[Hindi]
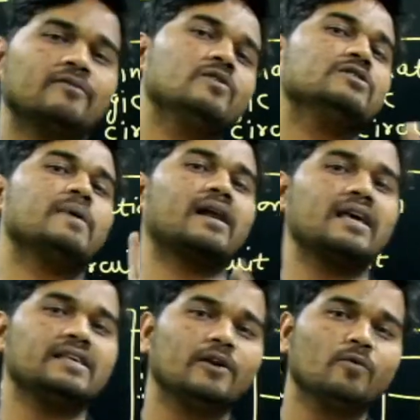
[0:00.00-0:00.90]
तो इस बार
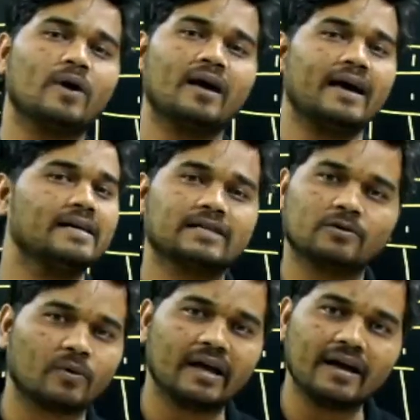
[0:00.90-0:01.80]
नहीं जलूंगा ऐसा
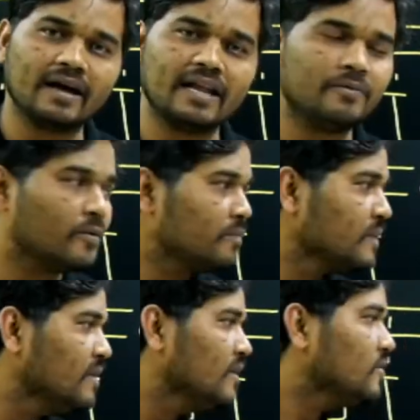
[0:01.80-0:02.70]
तो करेगा नहीं वो
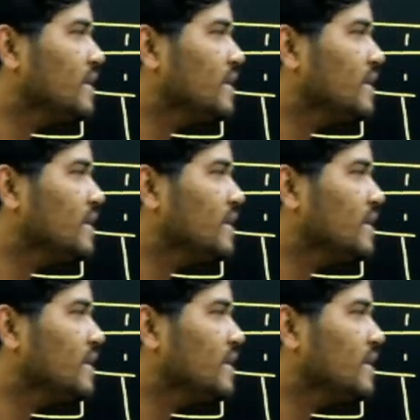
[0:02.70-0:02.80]
तो